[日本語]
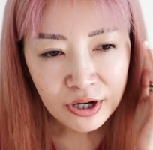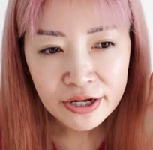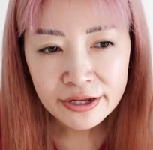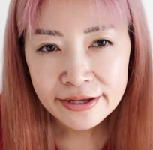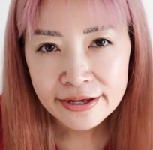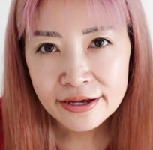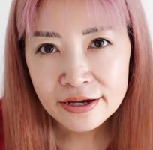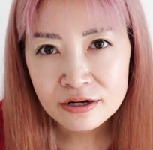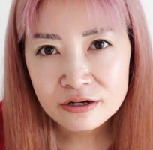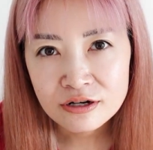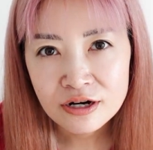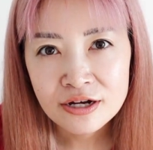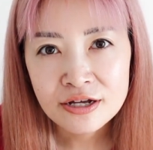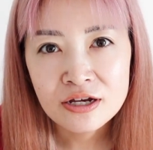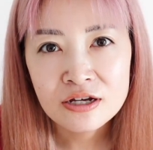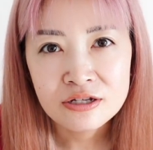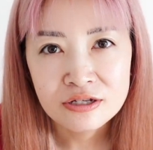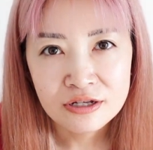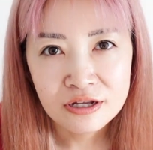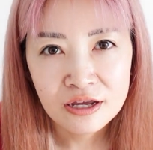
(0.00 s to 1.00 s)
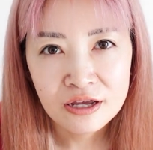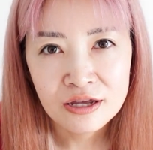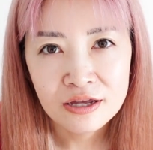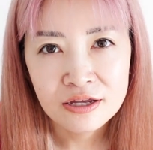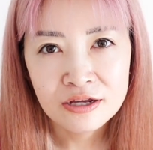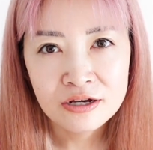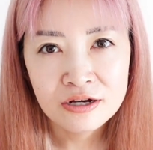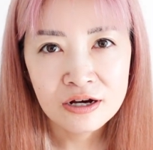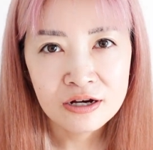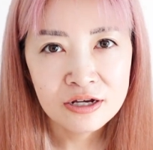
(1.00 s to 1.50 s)
前1回やって
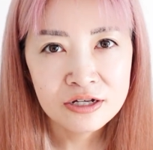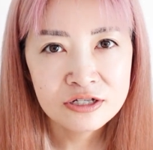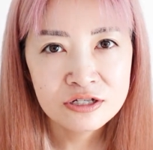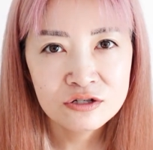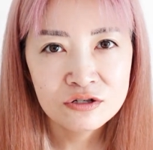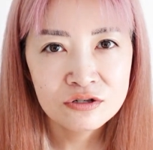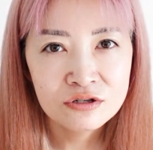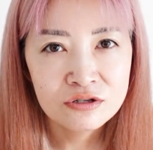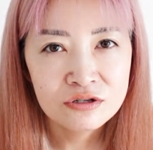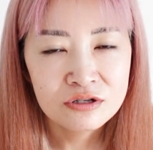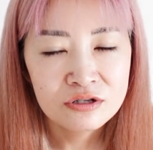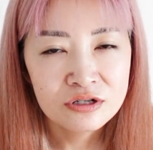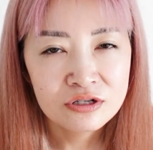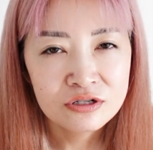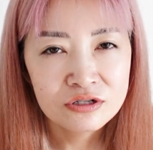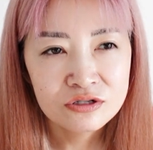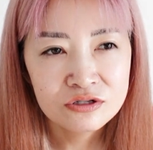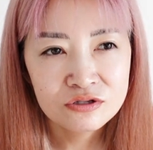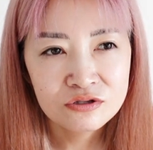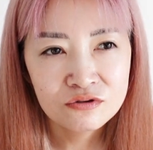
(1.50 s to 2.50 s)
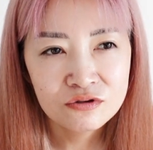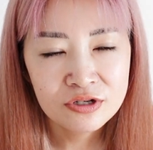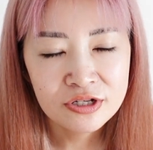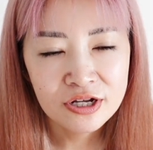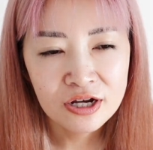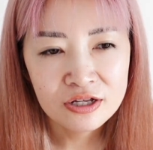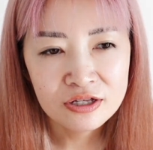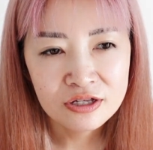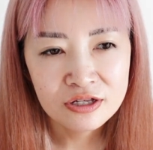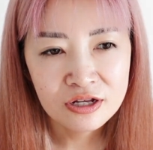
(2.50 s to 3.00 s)
1ヶ月ちょい
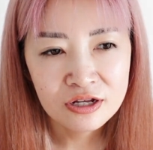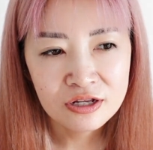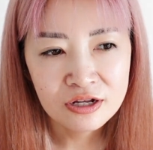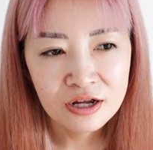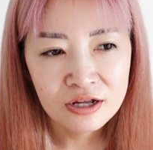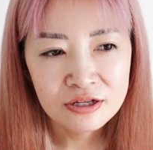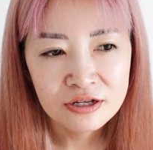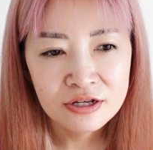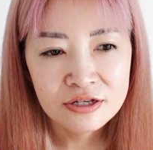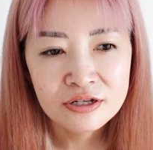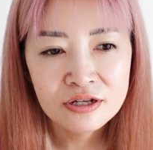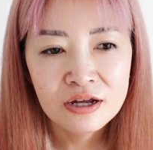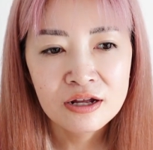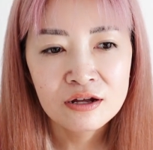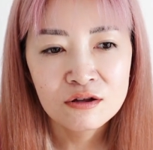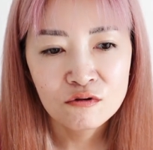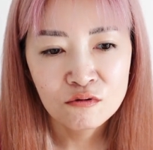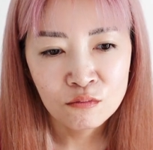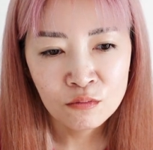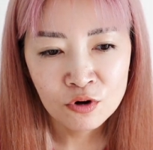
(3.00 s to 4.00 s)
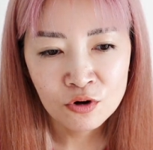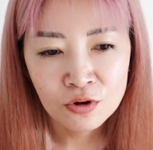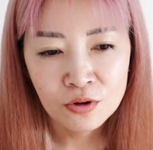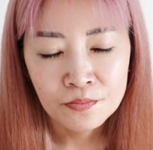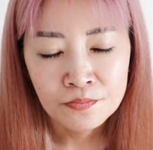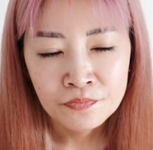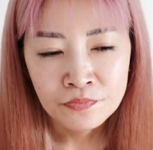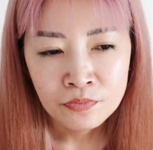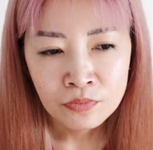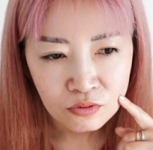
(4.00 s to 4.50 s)
経ってたんですけれど
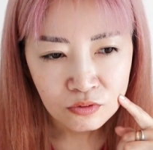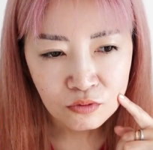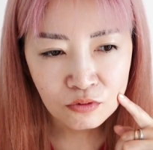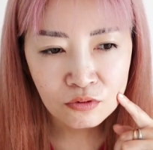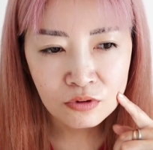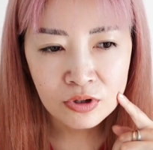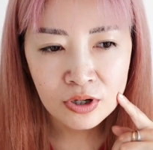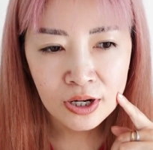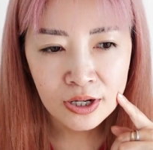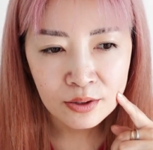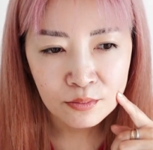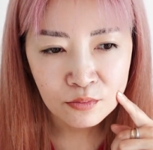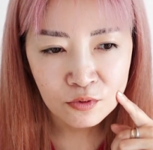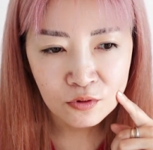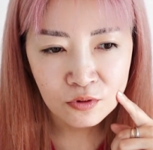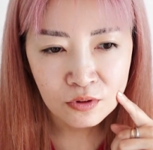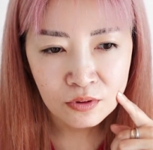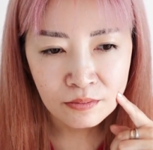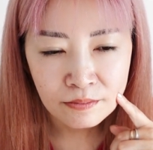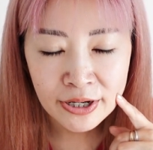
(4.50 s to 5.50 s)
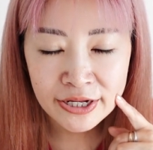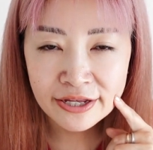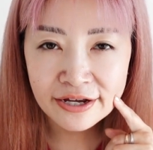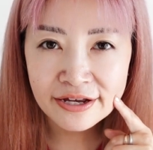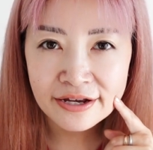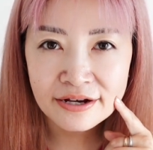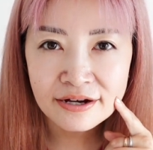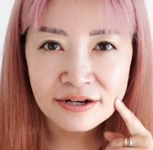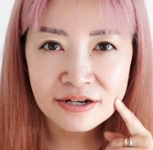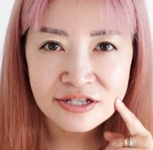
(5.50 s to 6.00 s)
も、今回もまだ
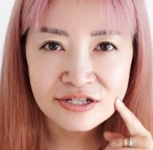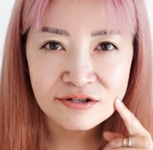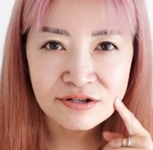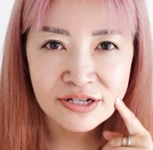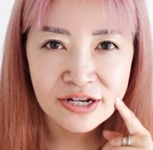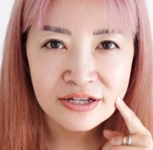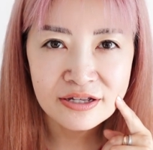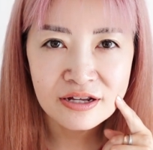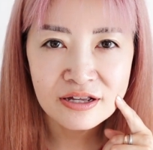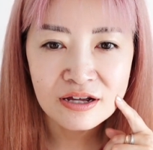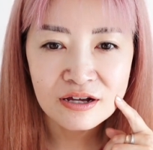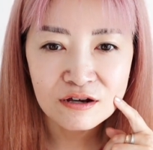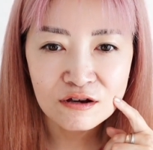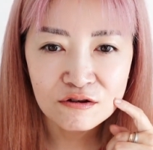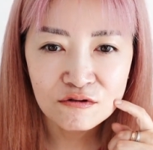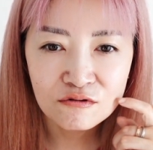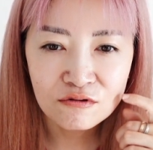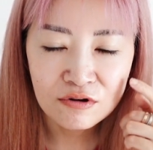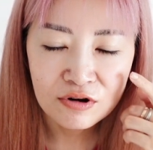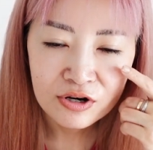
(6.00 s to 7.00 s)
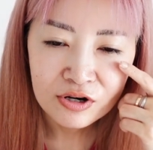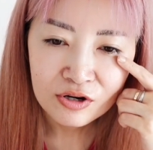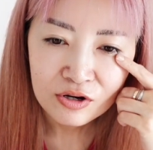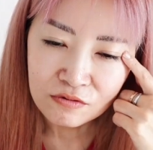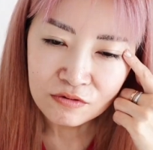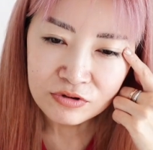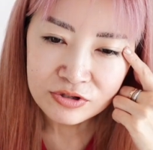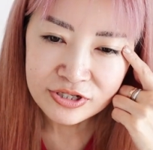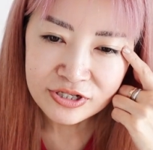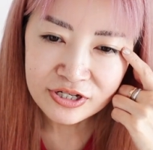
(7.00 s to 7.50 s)
1ヶ月は経ってないけど、
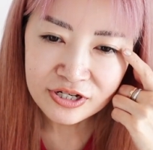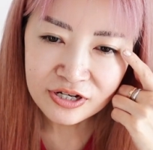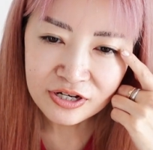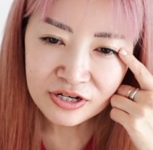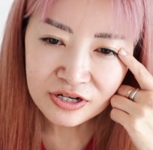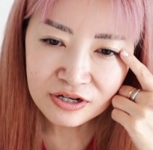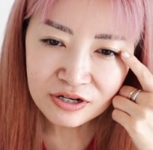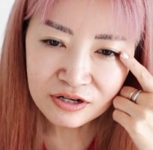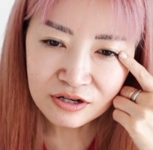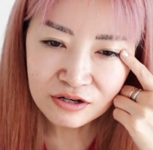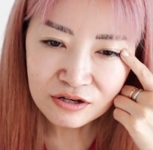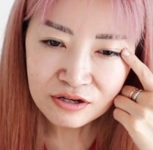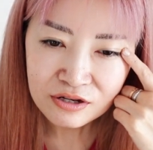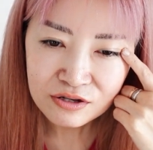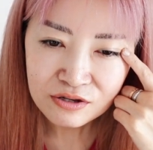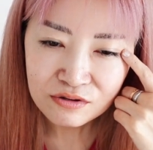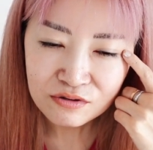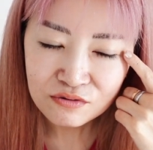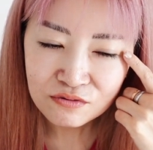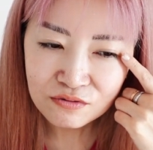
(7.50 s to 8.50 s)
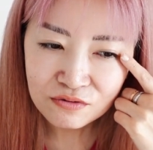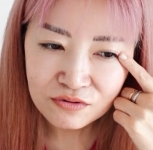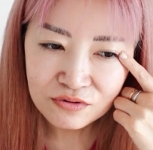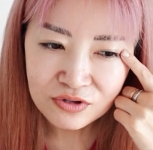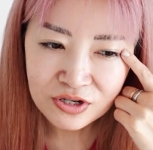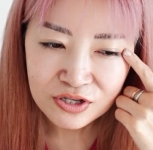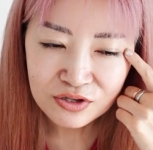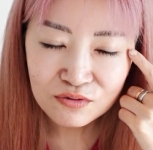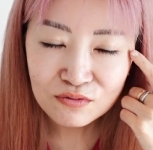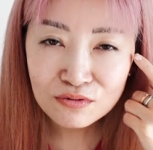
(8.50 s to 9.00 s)
落ちそ
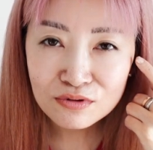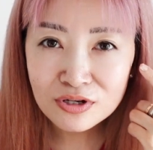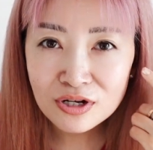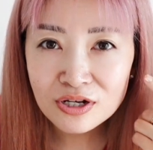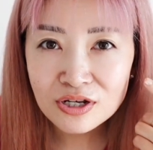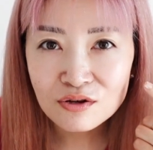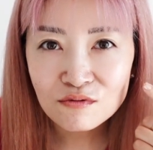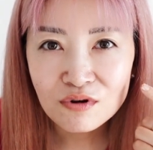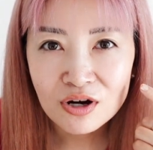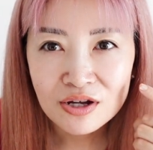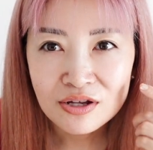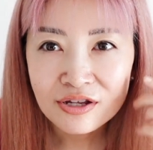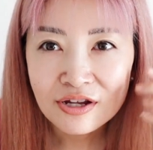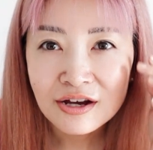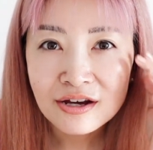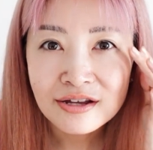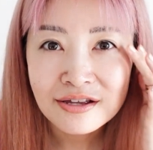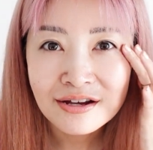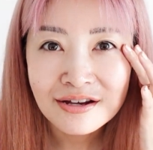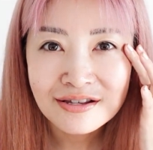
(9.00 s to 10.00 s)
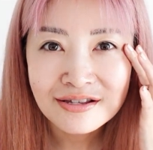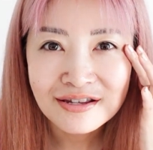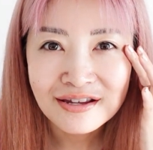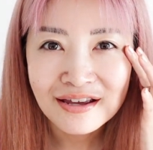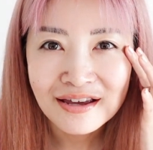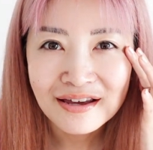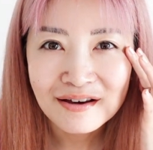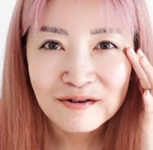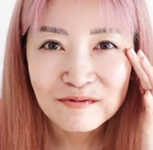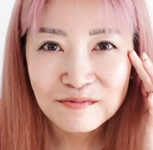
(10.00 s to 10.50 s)
うにそんなにはないなっ
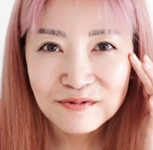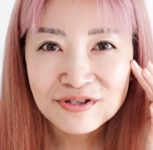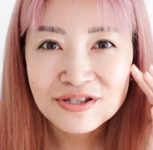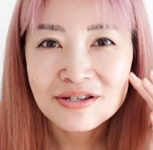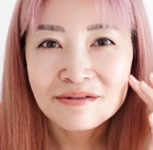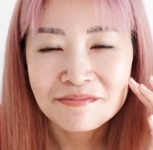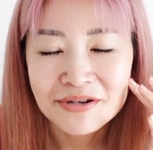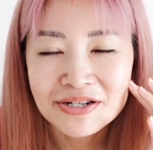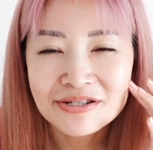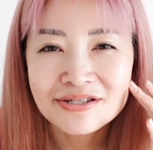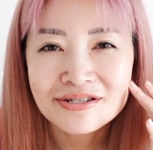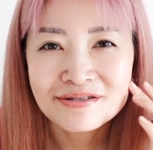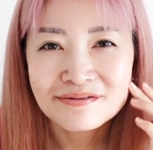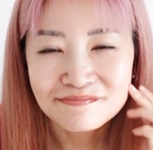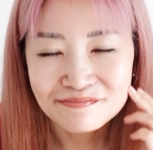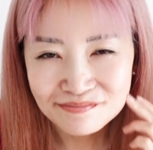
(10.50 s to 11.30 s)
て思ってます。